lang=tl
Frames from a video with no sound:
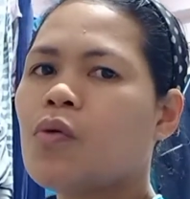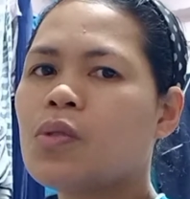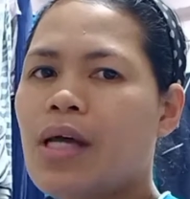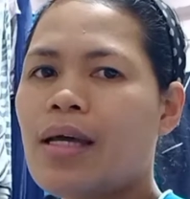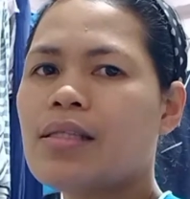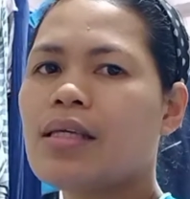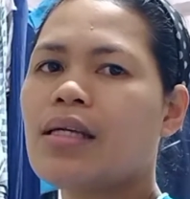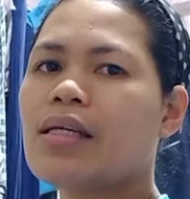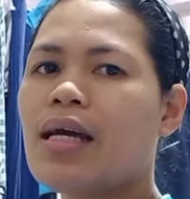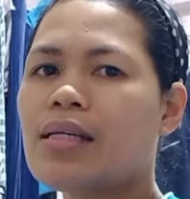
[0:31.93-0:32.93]
ko dahil sa
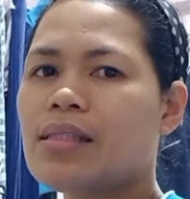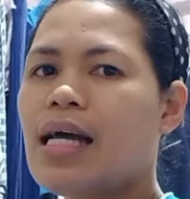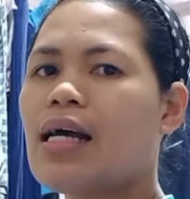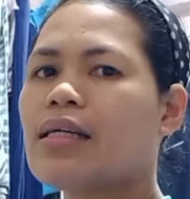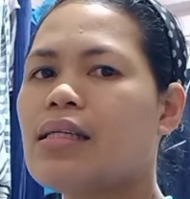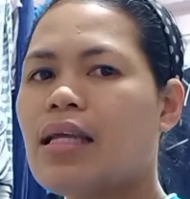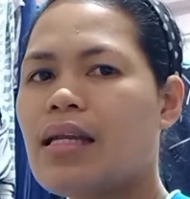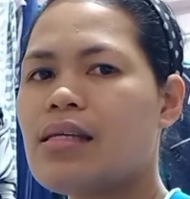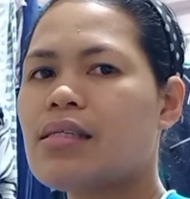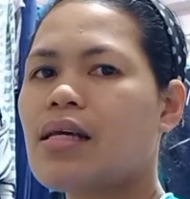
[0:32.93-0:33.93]
nangyari sa akin na
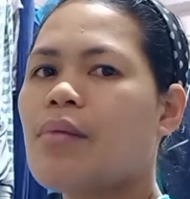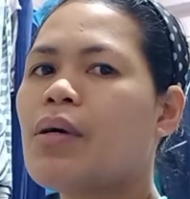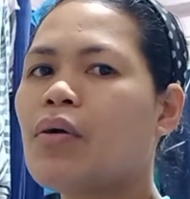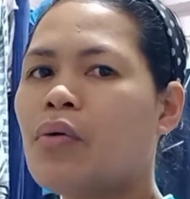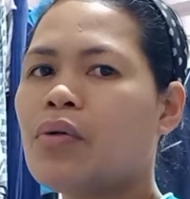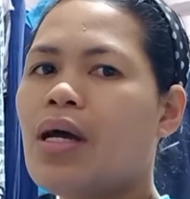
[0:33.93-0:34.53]
na-scam ako,